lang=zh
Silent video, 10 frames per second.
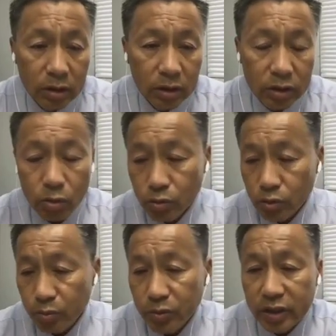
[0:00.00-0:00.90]
这工具
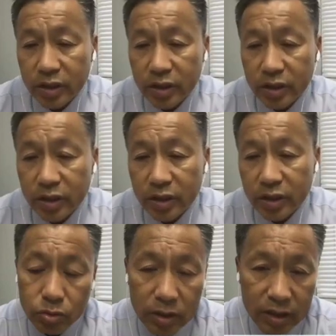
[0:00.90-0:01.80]
不仅能就是说
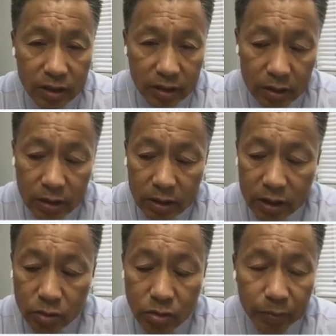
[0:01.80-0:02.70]
除了这个
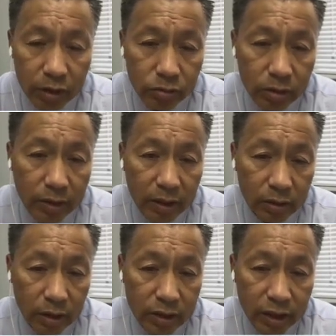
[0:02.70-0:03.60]
新冠病毒以外，
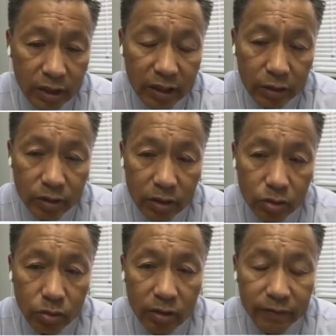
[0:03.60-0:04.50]
而且应该对
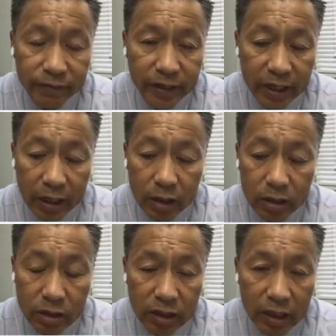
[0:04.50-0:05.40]
所有的肺炎
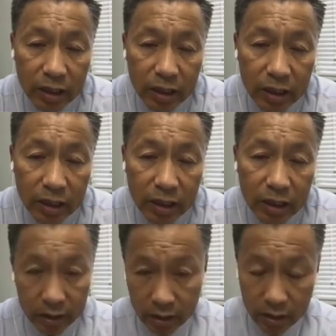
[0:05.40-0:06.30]
和其他的肺
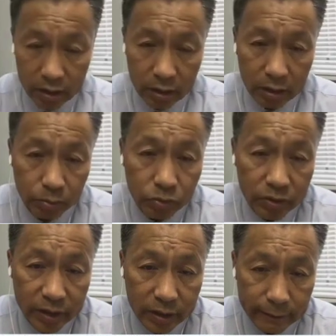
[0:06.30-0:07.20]
呃部
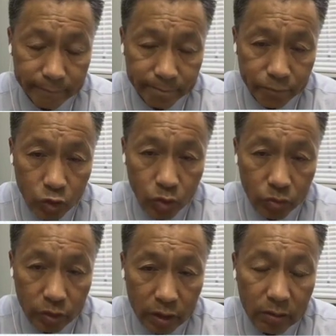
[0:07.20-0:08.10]
这个
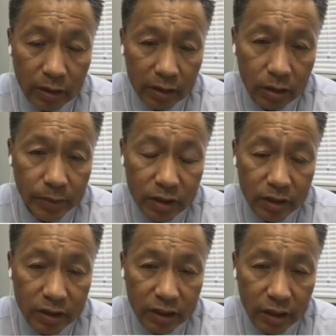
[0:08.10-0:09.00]
肿瘤啊，特别
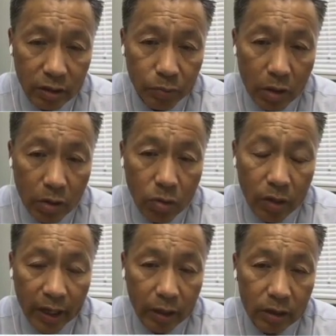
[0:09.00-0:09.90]
是一些包
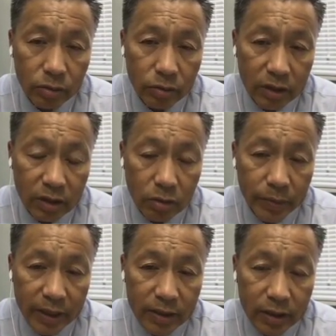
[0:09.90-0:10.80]
块或者后
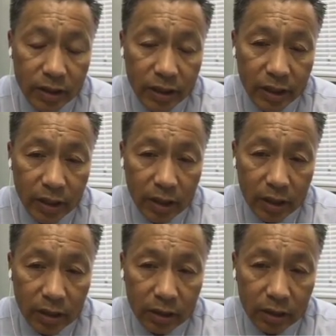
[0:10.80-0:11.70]
面的这个一些
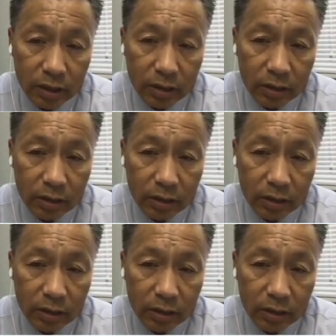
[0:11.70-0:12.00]
呃，